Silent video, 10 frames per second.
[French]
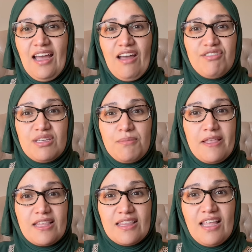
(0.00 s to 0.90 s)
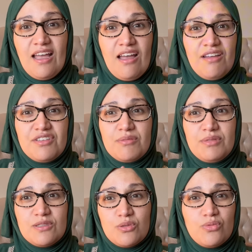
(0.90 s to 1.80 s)
avec mes tatas, avec
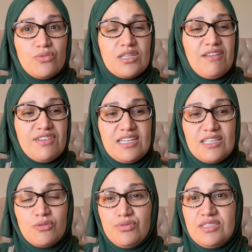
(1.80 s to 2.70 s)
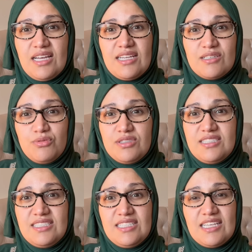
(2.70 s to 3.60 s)
mes oncles, avec les cousins, les
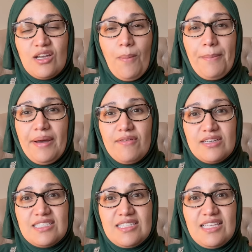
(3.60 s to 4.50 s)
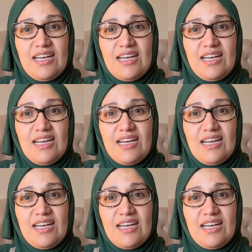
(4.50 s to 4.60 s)
cousines, les grands-parents, etc.